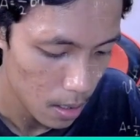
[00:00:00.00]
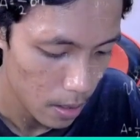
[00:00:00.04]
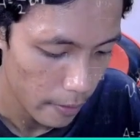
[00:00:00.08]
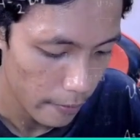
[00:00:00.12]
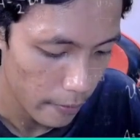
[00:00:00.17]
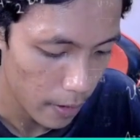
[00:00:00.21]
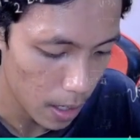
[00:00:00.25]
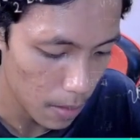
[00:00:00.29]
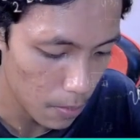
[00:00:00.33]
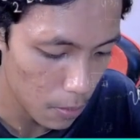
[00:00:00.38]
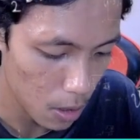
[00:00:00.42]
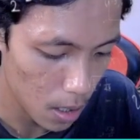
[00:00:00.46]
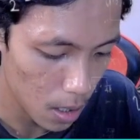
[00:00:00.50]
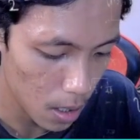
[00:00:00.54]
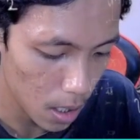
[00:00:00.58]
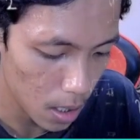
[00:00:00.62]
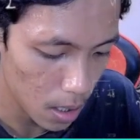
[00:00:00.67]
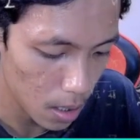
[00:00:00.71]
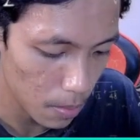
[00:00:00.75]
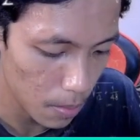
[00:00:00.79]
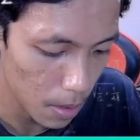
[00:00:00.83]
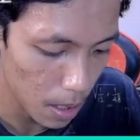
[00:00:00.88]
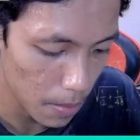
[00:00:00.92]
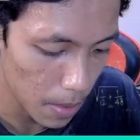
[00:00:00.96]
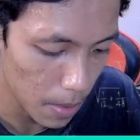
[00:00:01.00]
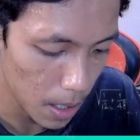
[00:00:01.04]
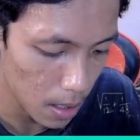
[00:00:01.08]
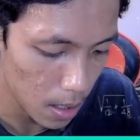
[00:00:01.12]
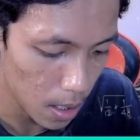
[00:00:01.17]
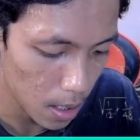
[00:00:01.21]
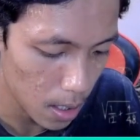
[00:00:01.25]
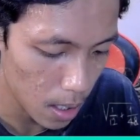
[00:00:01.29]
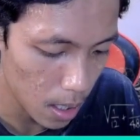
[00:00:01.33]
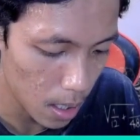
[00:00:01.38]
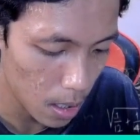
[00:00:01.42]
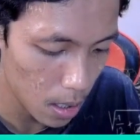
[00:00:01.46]
Fireball guys biar mati
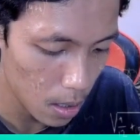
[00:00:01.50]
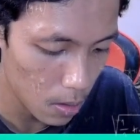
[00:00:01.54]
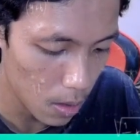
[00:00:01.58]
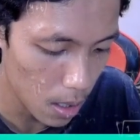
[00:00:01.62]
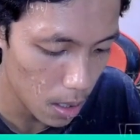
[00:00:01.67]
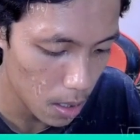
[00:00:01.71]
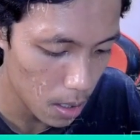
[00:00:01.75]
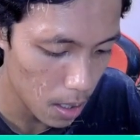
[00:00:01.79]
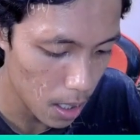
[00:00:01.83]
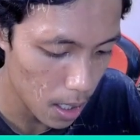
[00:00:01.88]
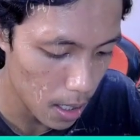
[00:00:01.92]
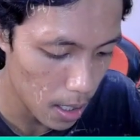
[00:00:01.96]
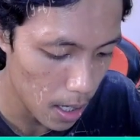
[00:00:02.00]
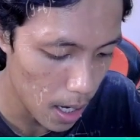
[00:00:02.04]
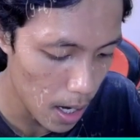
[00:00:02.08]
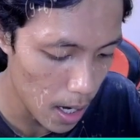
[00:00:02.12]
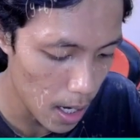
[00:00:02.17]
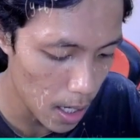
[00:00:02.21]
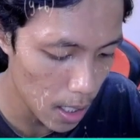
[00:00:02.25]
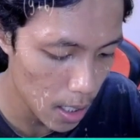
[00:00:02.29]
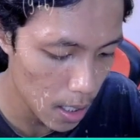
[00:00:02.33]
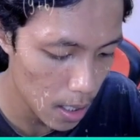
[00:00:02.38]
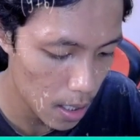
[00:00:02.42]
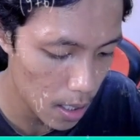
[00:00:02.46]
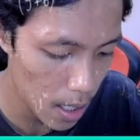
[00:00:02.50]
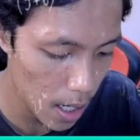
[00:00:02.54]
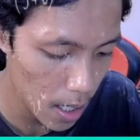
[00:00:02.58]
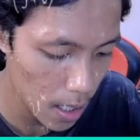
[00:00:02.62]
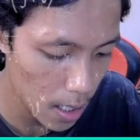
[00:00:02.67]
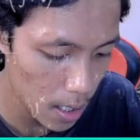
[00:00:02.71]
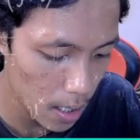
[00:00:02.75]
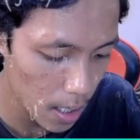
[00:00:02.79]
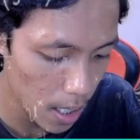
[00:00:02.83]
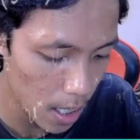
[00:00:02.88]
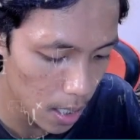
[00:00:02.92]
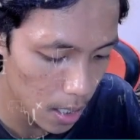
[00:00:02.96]
sekarang itu archernya nice
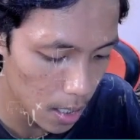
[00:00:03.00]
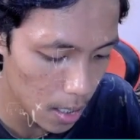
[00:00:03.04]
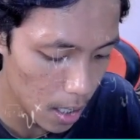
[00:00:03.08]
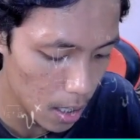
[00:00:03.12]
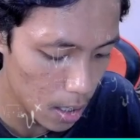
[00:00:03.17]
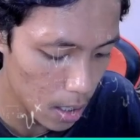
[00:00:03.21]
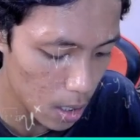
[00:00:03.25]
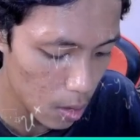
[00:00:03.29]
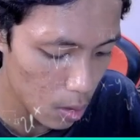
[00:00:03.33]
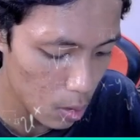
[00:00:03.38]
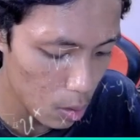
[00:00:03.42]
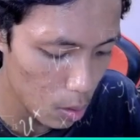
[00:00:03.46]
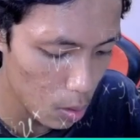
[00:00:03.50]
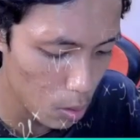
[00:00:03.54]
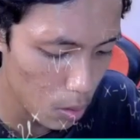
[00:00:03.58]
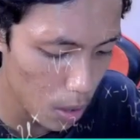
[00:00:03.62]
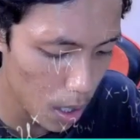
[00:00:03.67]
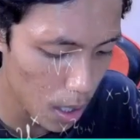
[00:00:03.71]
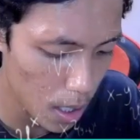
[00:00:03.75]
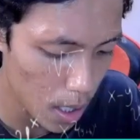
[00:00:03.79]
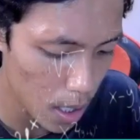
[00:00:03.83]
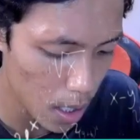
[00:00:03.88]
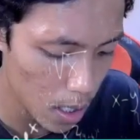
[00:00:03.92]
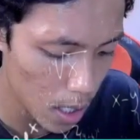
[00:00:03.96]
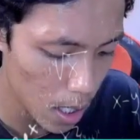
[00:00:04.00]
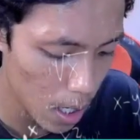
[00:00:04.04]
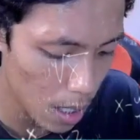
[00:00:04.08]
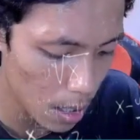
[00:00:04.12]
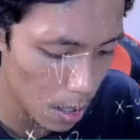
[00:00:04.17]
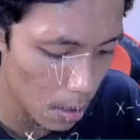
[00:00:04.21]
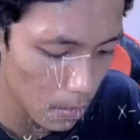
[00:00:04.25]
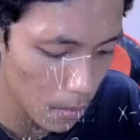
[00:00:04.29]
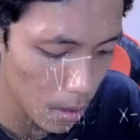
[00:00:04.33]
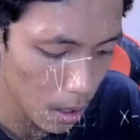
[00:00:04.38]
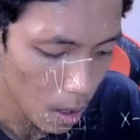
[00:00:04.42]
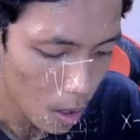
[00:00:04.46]
nice nice nice keuntungan yang sangat
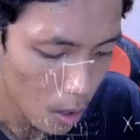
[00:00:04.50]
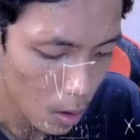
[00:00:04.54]
lebih